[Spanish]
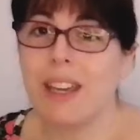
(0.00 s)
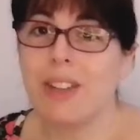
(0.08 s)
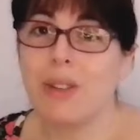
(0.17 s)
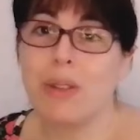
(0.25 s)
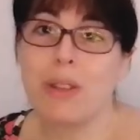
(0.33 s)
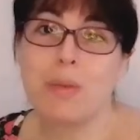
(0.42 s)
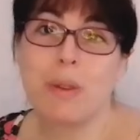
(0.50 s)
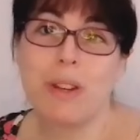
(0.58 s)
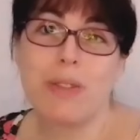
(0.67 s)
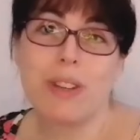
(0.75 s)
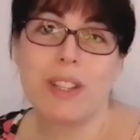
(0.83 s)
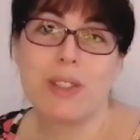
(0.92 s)
Entonces,
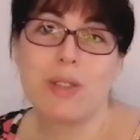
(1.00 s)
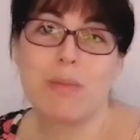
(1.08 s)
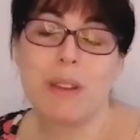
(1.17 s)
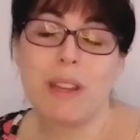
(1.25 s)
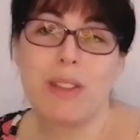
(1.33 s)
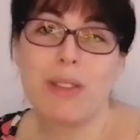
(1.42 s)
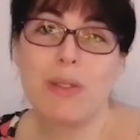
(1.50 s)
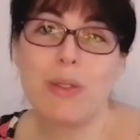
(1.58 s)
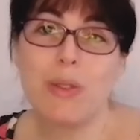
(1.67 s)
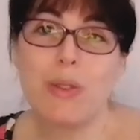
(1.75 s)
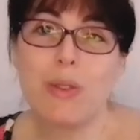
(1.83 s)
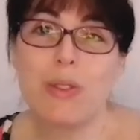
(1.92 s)
bueno, eso me
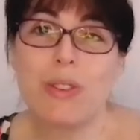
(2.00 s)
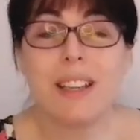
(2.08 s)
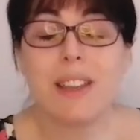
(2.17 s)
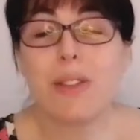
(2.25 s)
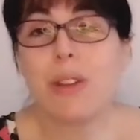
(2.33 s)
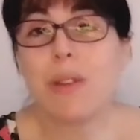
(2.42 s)
hizo, hizo